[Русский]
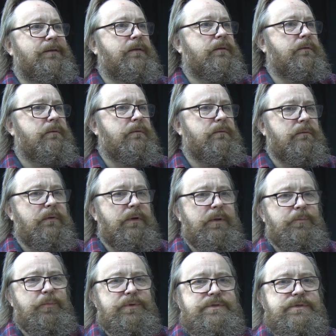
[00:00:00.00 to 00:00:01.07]
и
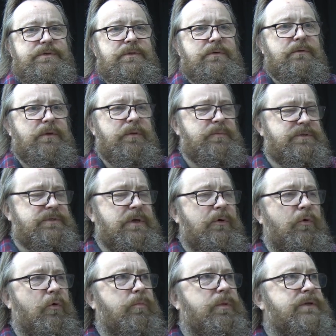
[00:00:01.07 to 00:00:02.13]
Липецк, Липецкая
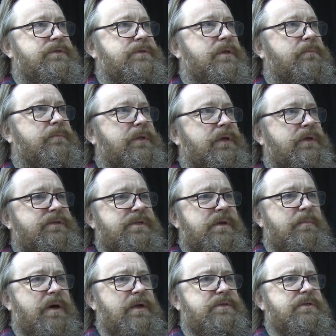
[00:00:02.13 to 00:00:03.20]
область, там, да,
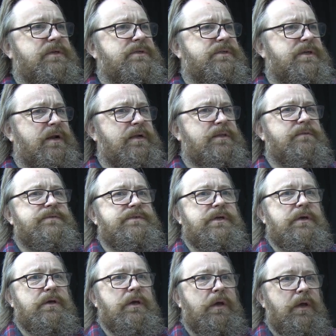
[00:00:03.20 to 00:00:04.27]
Самарская,
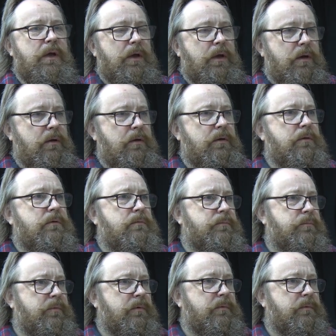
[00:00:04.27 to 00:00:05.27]
Саратовская, э,